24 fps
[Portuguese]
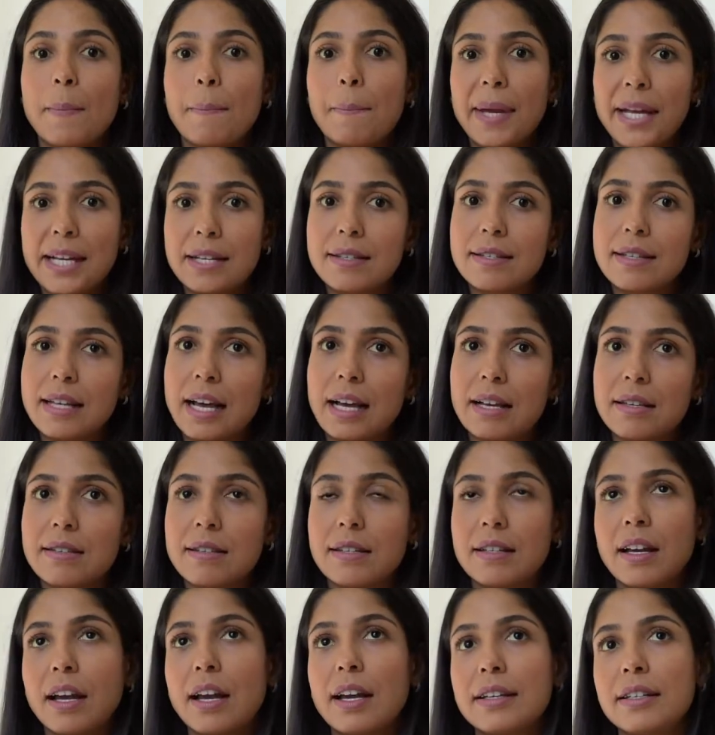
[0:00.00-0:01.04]
Pensar
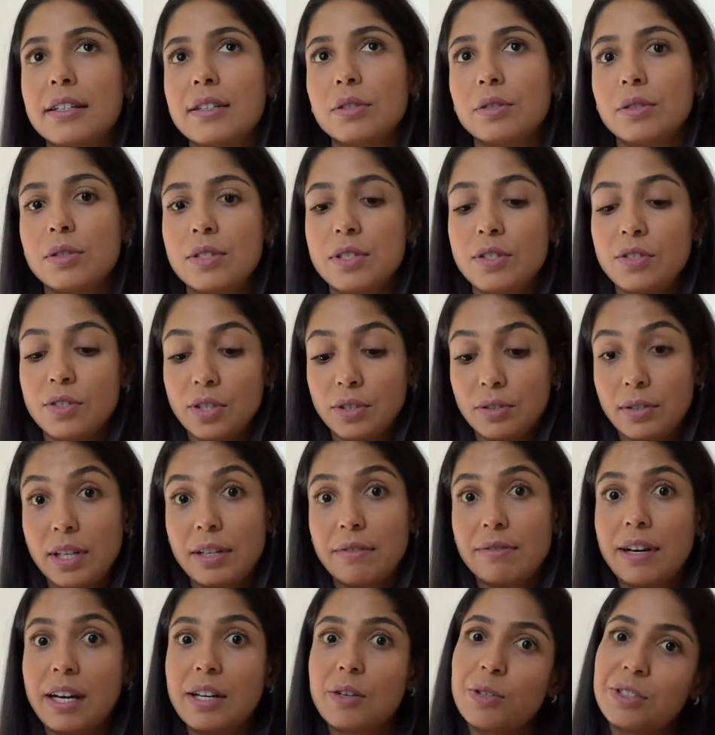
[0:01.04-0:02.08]
assim, ah, o que, eu estou sentindo?
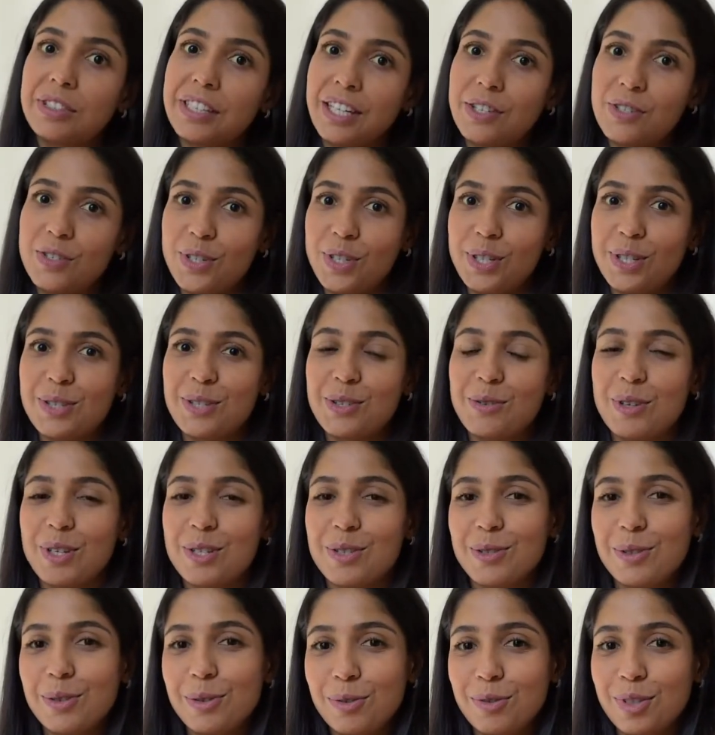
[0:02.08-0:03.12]
Levar anotadinhas
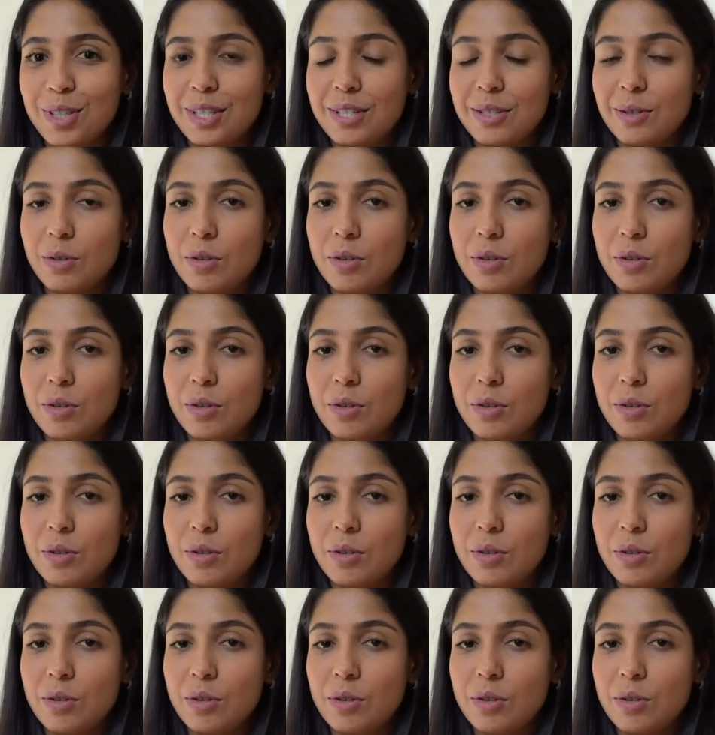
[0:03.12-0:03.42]
suas dúvidas.